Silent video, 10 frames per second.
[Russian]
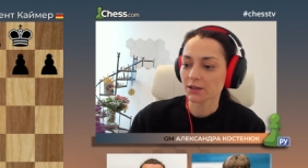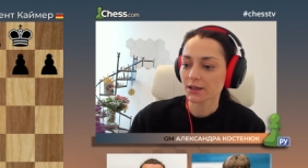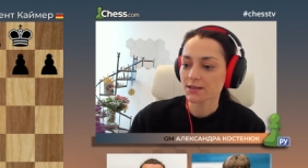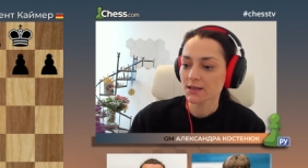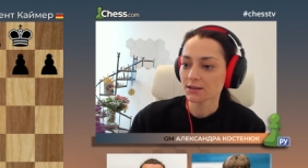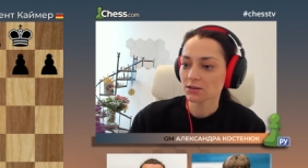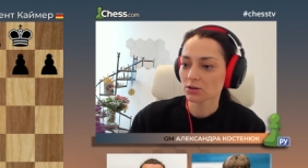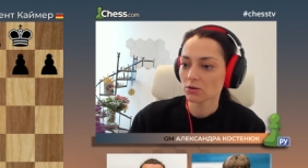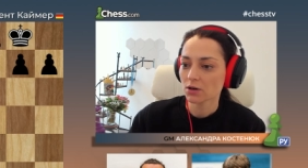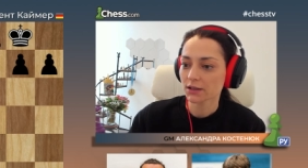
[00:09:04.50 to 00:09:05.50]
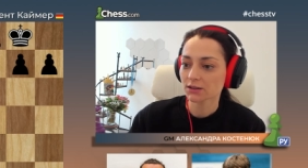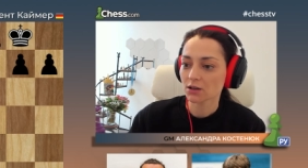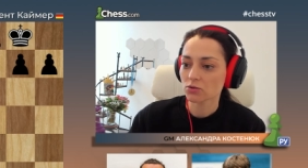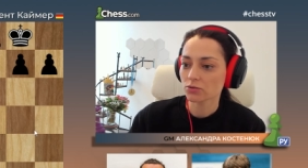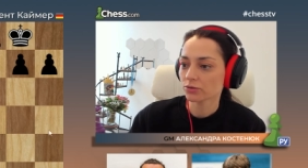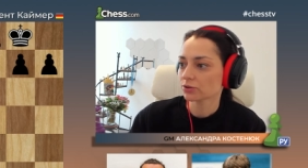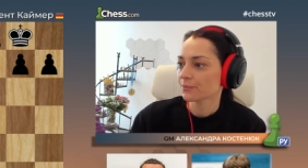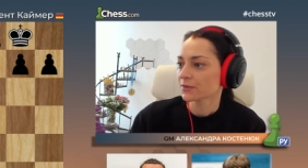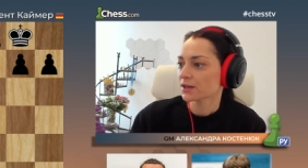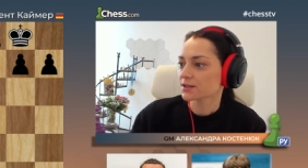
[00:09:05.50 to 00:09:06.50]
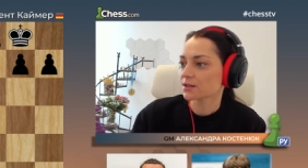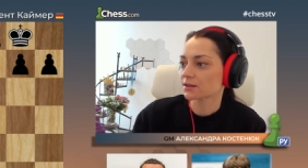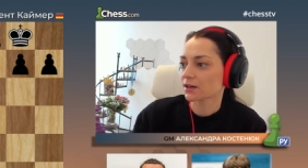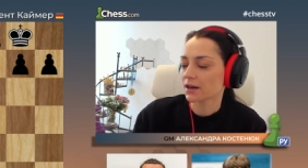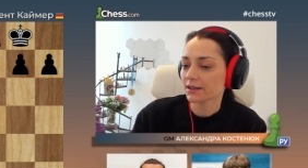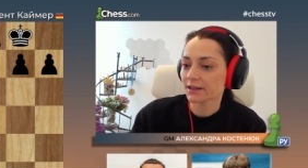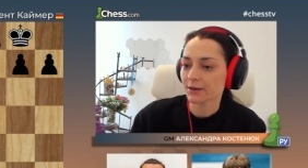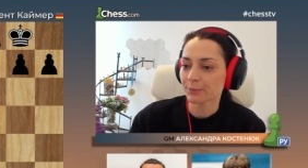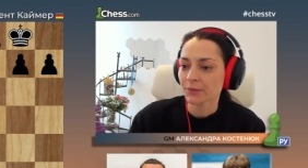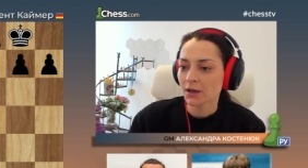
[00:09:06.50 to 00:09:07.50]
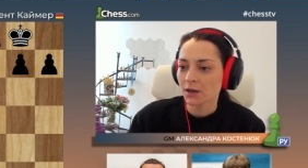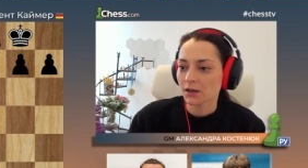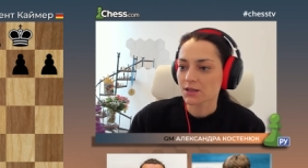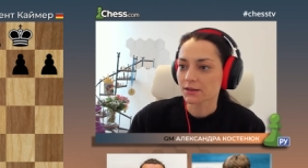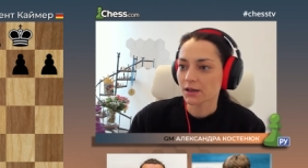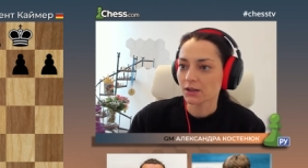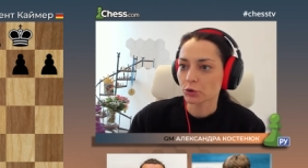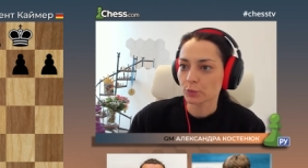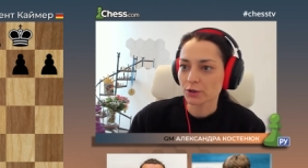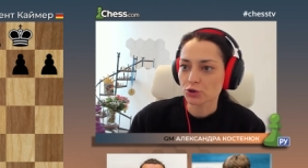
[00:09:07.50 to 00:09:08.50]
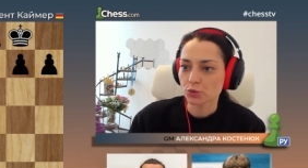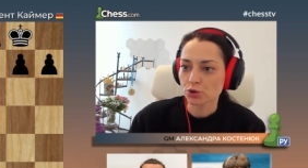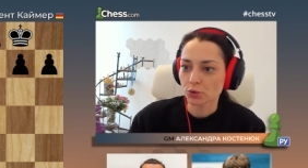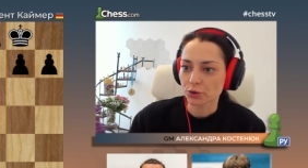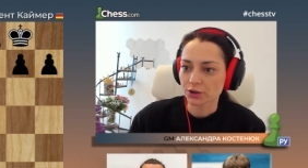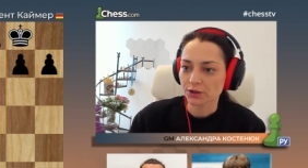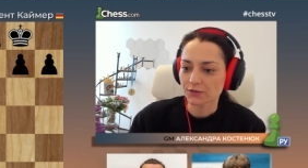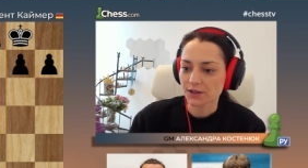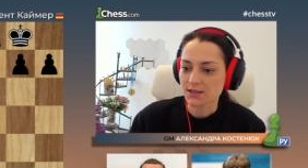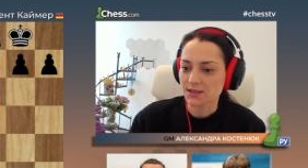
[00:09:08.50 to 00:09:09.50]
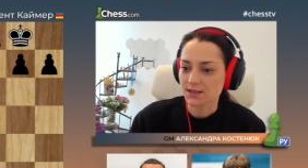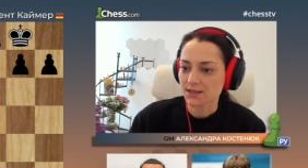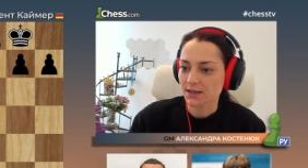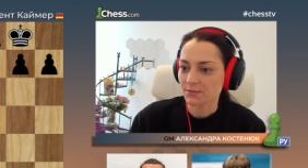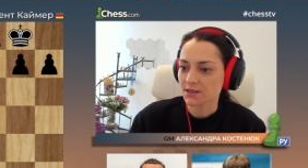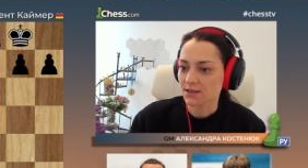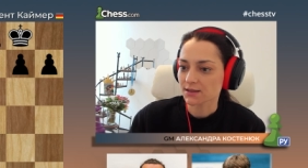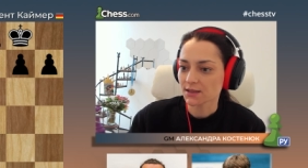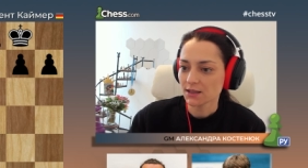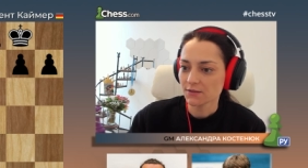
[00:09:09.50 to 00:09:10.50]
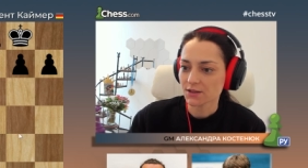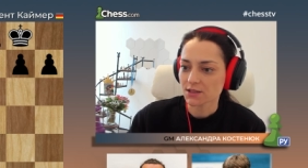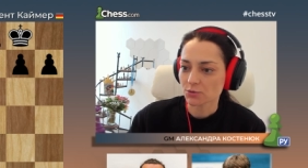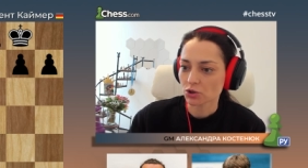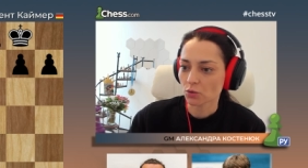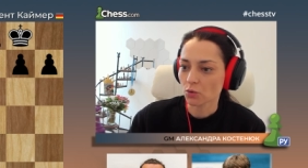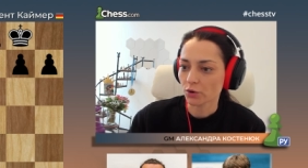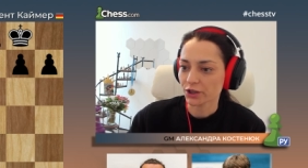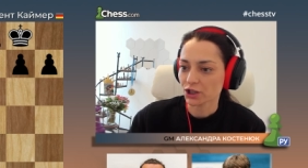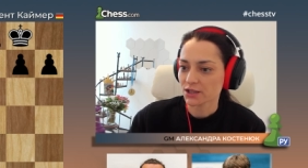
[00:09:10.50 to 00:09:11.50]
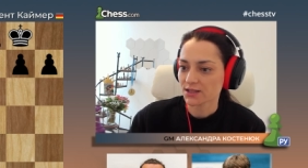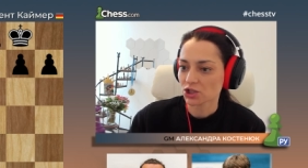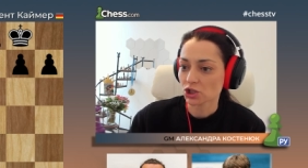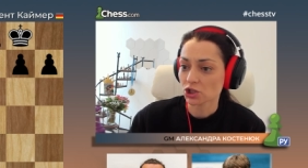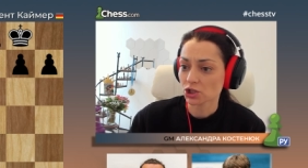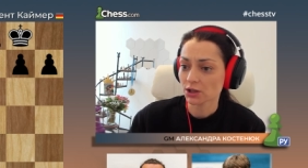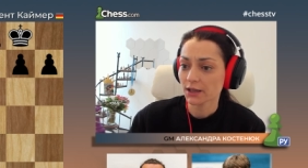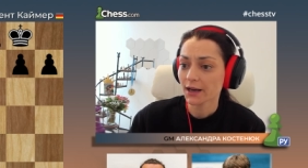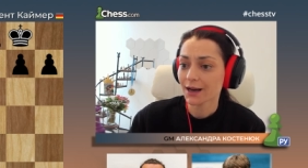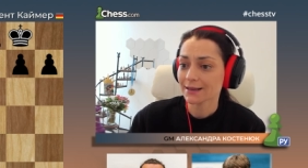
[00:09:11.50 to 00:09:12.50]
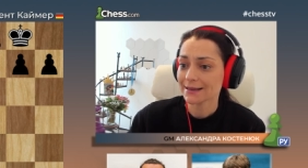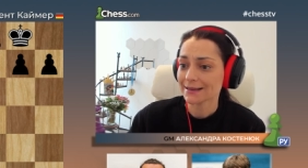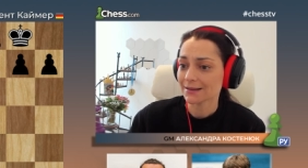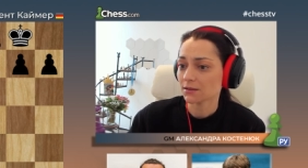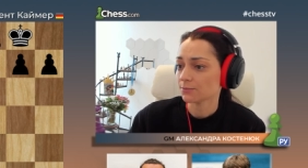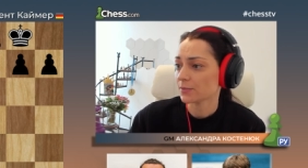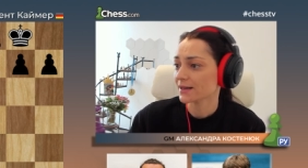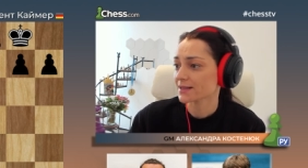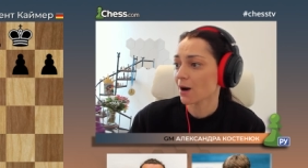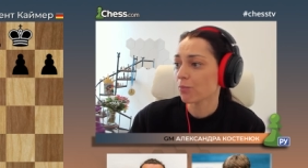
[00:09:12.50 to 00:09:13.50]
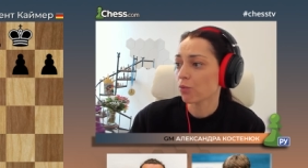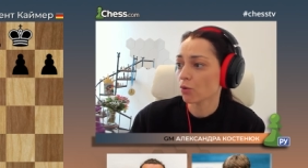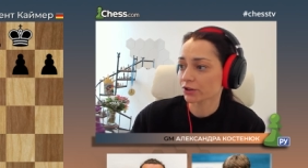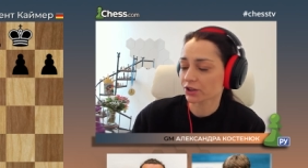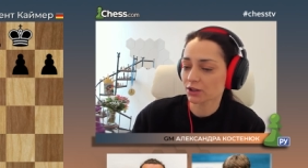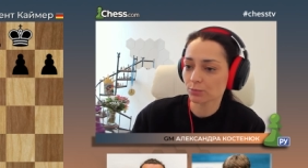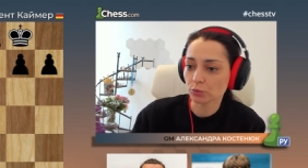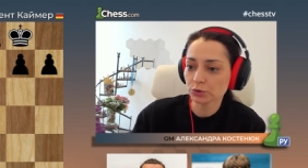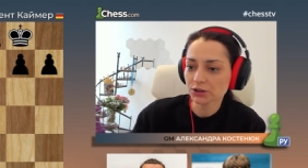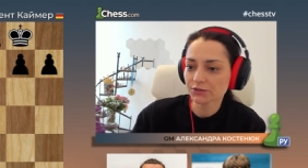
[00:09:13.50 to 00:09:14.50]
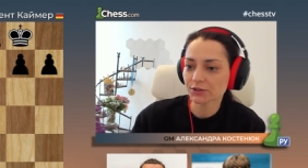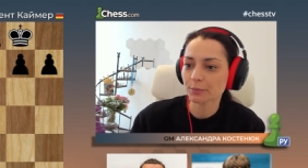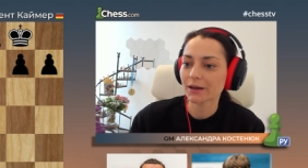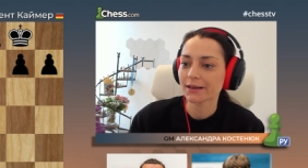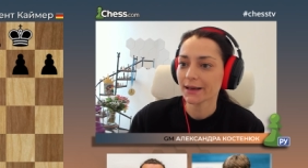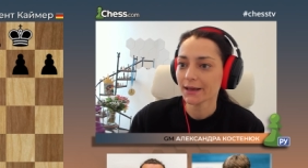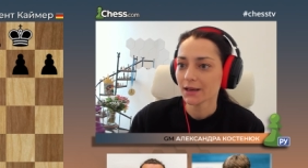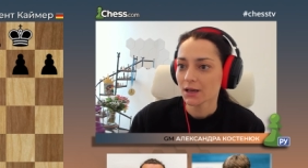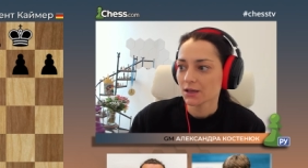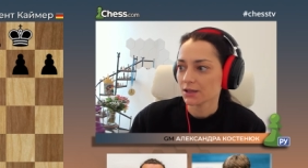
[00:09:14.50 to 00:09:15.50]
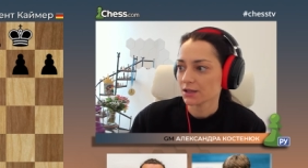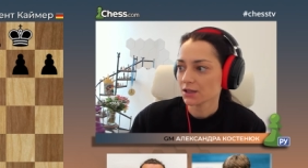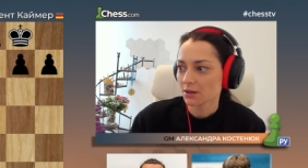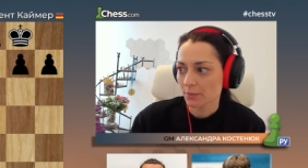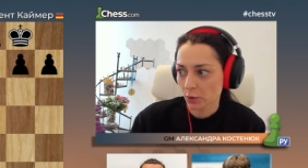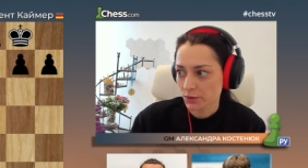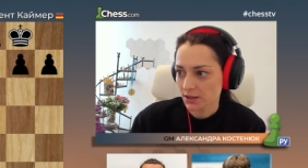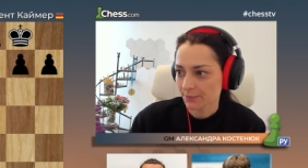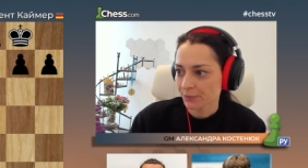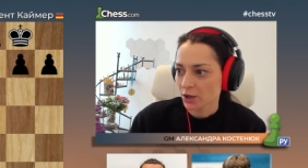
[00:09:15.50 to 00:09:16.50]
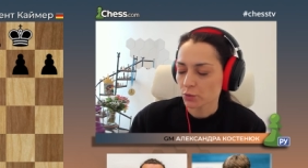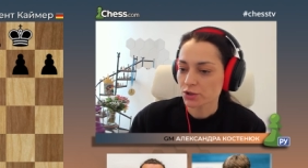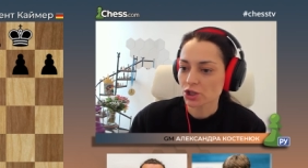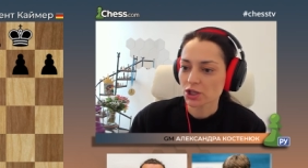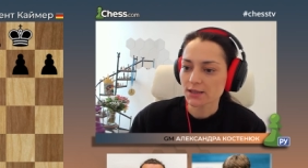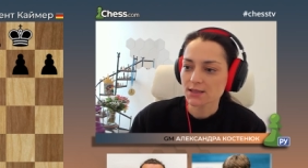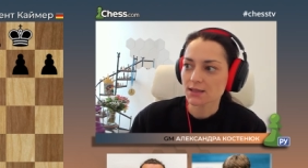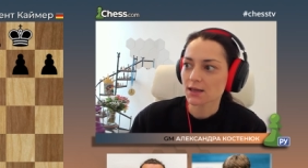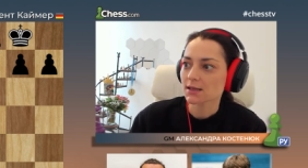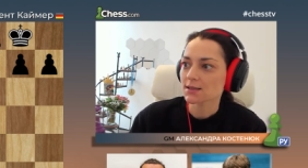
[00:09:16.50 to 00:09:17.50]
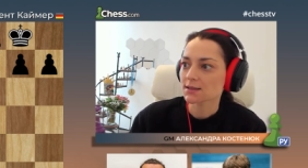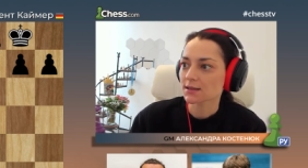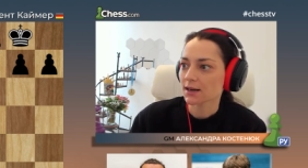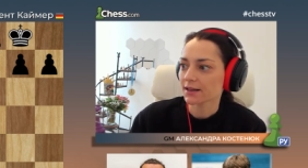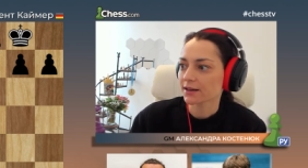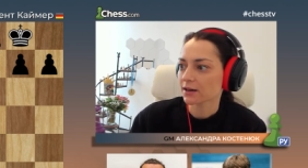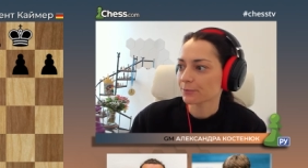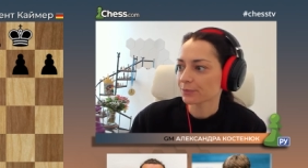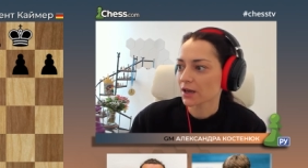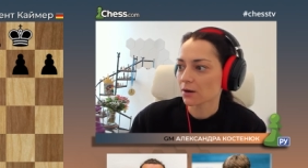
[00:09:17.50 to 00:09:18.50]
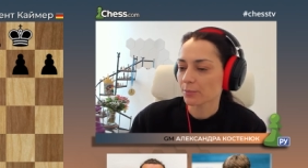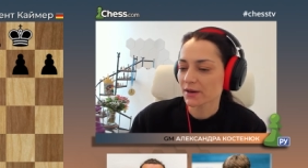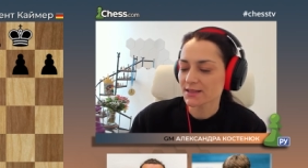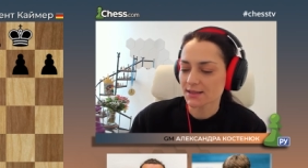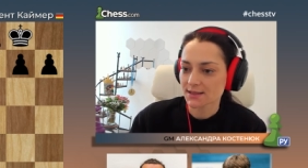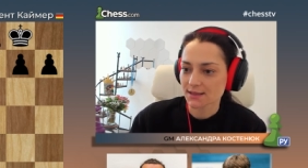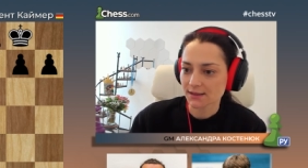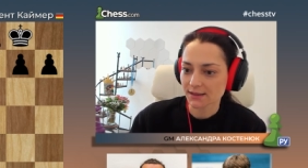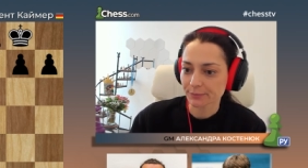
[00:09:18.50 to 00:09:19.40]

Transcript: назад, но атакуют центральные центральную пешку черных. Ферзь c7, c3. Видим, что кони не защищены, они без опорных пунктов и полей, и не просто удержаться на центральных э, позициях.